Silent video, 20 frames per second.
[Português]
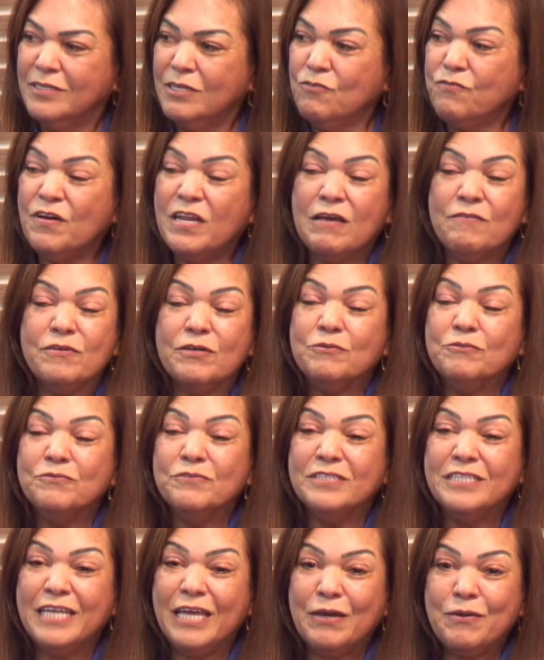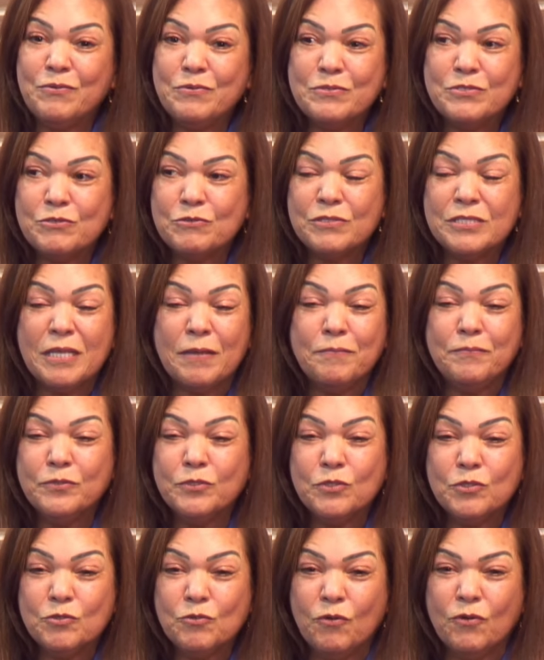Eu falava com Deus o
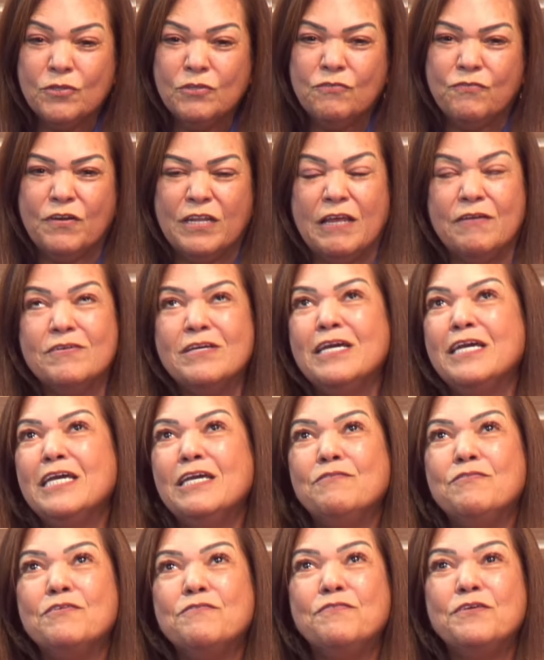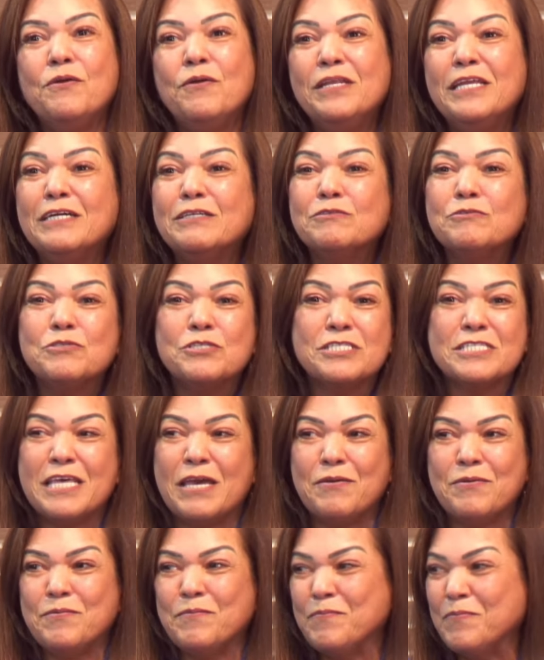tempo todo, eu falava, e vivia olhando o
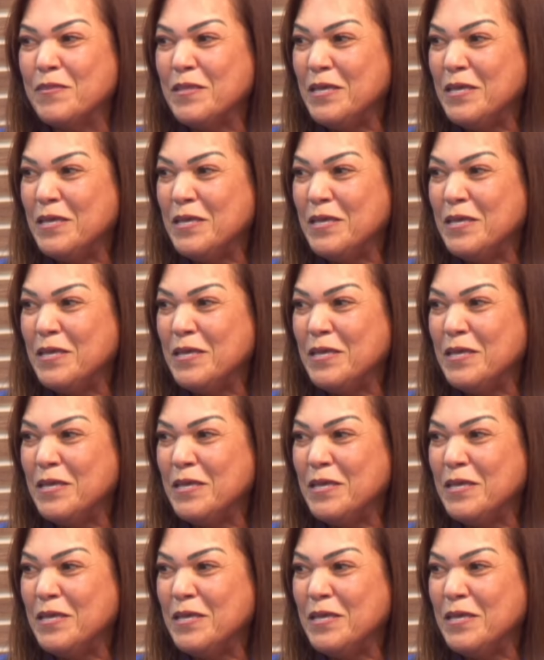céu.